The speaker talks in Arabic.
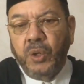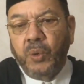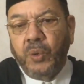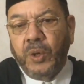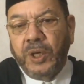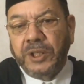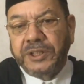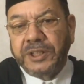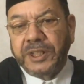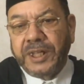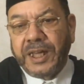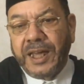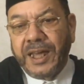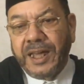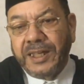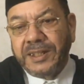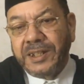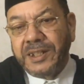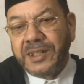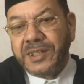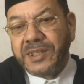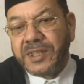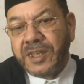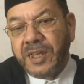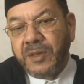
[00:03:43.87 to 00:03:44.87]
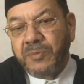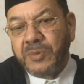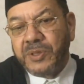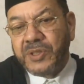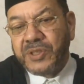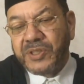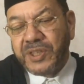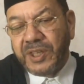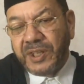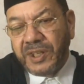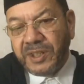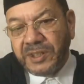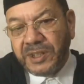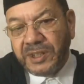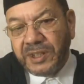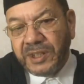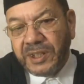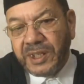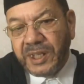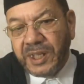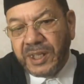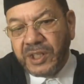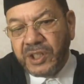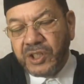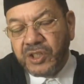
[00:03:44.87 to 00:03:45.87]
واعتقاد الإنسان بالسند
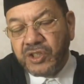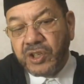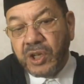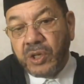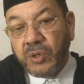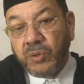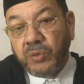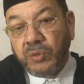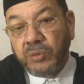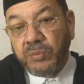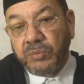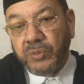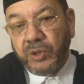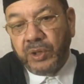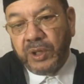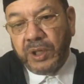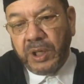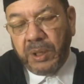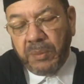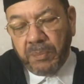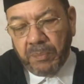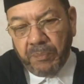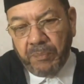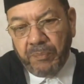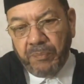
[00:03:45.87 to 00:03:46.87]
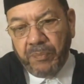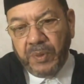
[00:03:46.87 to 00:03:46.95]
الإلهي شيء مهم